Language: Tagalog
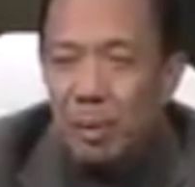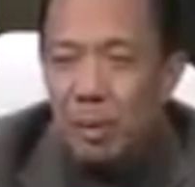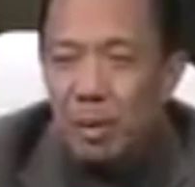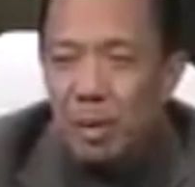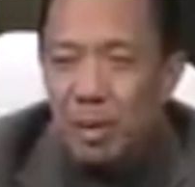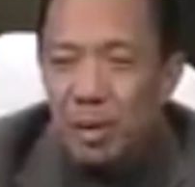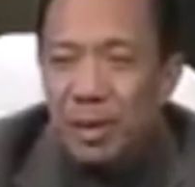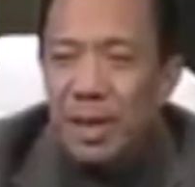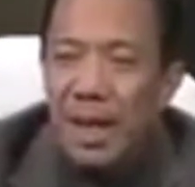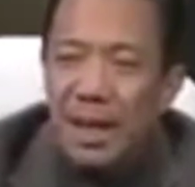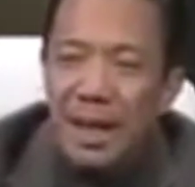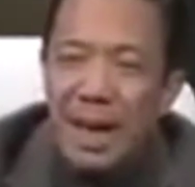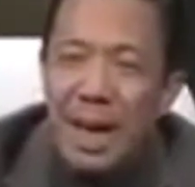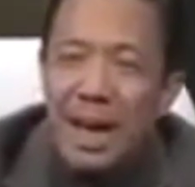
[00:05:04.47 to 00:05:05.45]
po
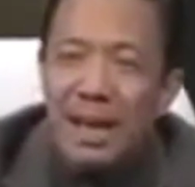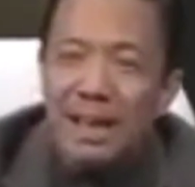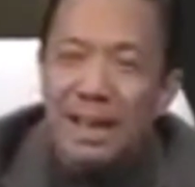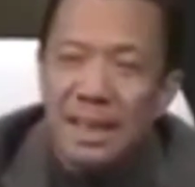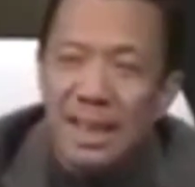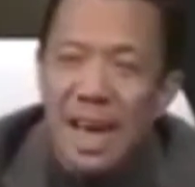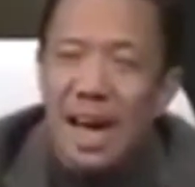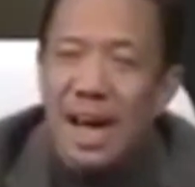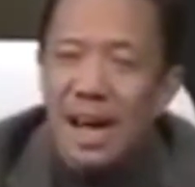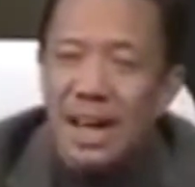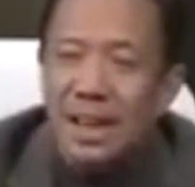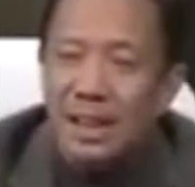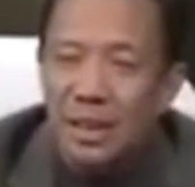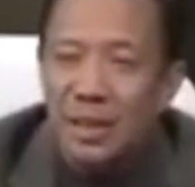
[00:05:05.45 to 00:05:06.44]
ng
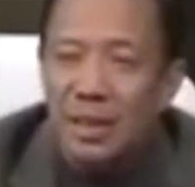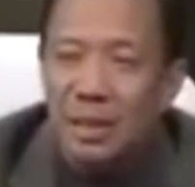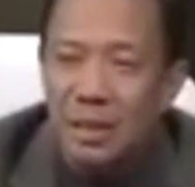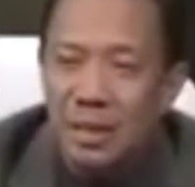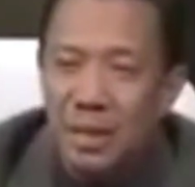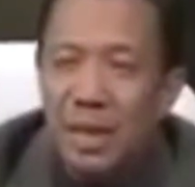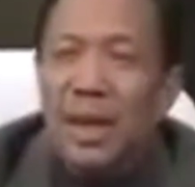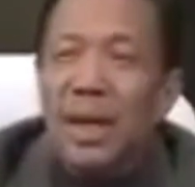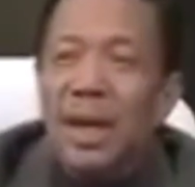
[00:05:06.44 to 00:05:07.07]
aginaldo